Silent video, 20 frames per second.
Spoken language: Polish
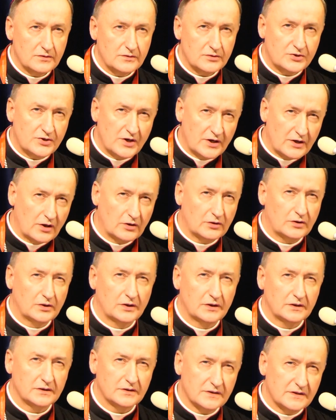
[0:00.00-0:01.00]

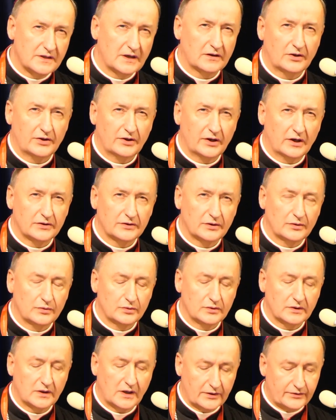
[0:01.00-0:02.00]
szeroko
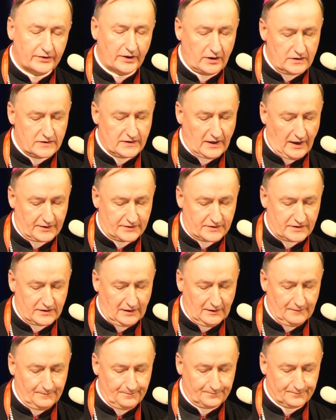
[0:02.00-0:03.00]
zakrojoną
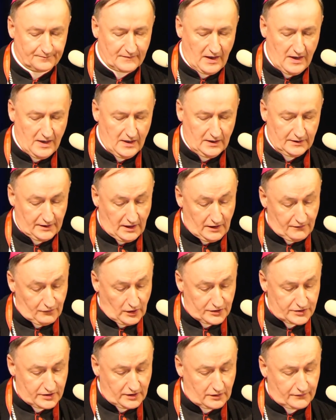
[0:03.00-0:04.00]
katechizację. Tej
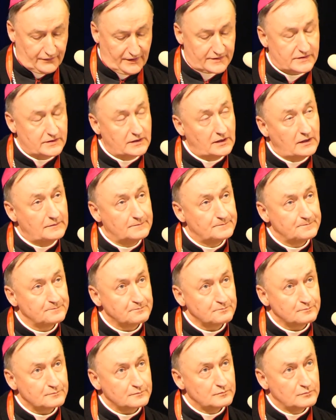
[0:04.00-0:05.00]
właśnie kwestii
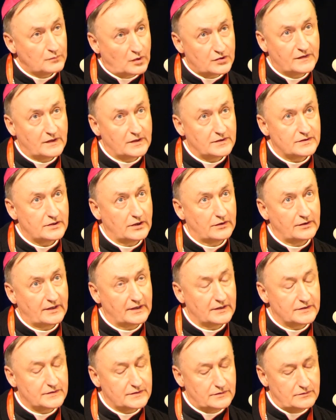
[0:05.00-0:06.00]

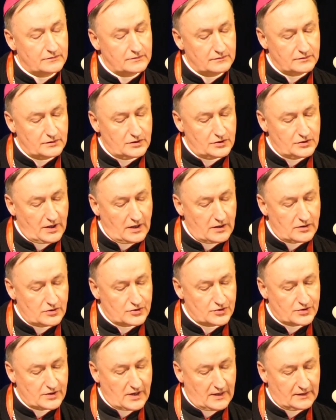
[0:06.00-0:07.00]
poświęcona jest
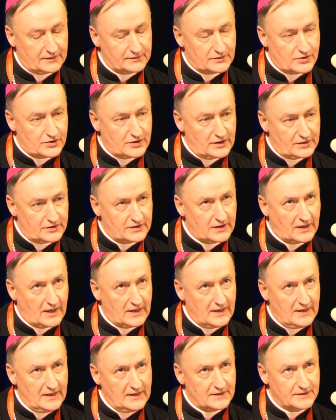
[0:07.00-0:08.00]
dzisiejsza
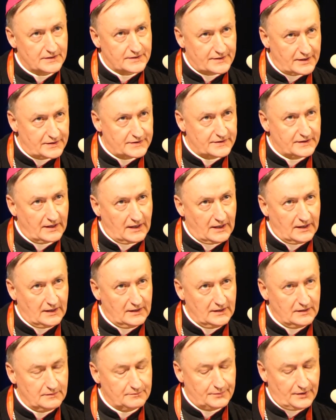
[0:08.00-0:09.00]
trzecia sesja
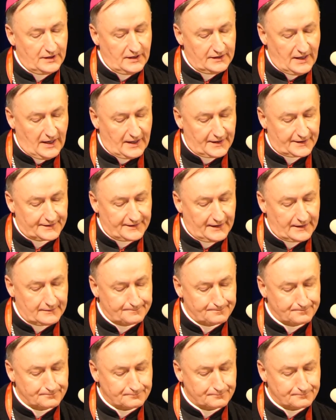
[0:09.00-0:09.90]
plenarna.